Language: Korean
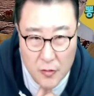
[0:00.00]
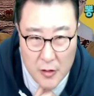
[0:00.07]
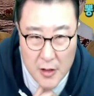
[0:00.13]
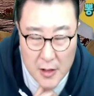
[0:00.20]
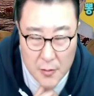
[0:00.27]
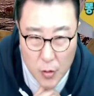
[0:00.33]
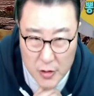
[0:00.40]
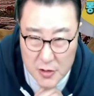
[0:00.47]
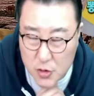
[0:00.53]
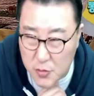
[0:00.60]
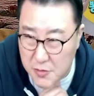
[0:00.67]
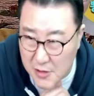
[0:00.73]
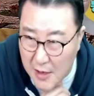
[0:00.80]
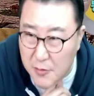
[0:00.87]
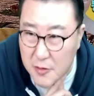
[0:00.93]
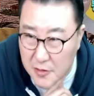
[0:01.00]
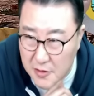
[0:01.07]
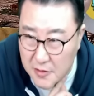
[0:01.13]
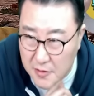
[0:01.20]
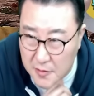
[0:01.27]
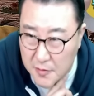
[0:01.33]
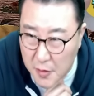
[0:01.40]
원래 목이 좀
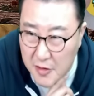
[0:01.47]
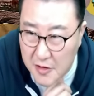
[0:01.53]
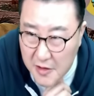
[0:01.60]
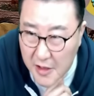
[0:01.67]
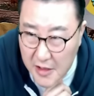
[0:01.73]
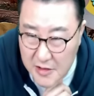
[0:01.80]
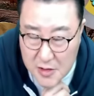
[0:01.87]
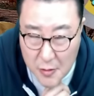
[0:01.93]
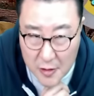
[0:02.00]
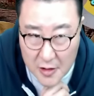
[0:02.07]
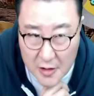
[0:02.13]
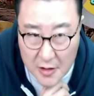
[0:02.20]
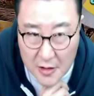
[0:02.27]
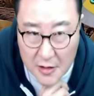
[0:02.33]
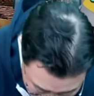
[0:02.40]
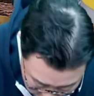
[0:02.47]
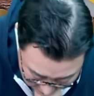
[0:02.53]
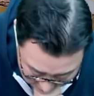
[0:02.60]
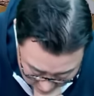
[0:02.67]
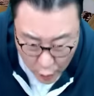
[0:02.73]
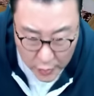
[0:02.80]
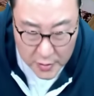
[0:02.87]
짧은 편인데 이재명이
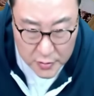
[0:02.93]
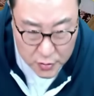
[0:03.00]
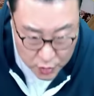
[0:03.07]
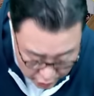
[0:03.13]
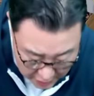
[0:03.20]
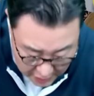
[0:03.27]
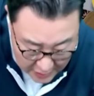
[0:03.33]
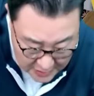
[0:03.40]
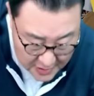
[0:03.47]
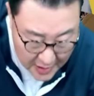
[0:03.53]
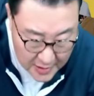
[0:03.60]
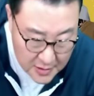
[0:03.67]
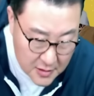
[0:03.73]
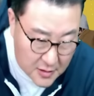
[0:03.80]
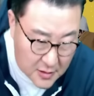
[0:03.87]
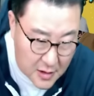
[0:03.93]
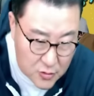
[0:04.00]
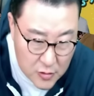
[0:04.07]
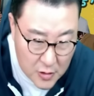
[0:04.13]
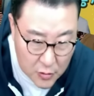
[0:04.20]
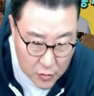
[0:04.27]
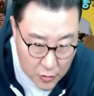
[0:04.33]
거기다가 고개를 숙이니까 사인을
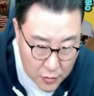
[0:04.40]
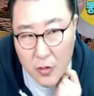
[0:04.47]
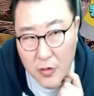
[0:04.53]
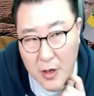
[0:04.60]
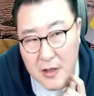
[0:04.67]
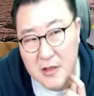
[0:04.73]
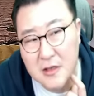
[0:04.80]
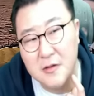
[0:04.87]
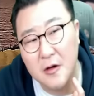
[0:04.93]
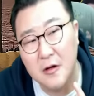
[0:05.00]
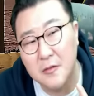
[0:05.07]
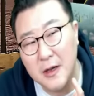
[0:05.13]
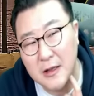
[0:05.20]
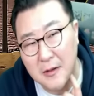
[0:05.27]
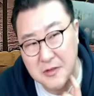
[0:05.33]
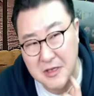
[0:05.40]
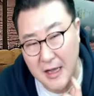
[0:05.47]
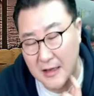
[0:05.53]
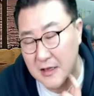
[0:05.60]
해주려고 공간이 얼마 남지